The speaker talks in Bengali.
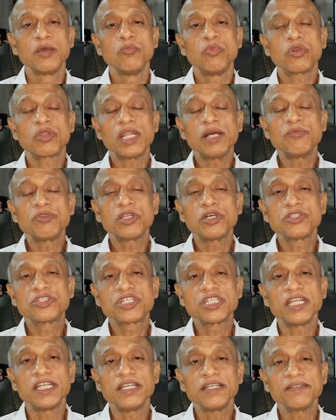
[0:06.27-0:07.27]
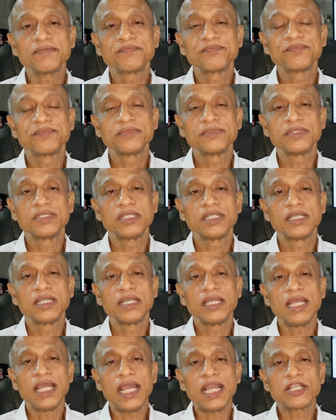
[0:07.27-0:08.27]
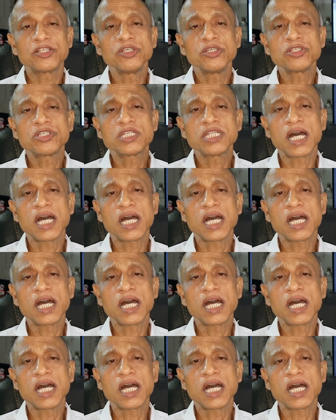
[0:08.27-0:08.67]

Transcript: প্রোগ্রামটা হচ্ছে একজন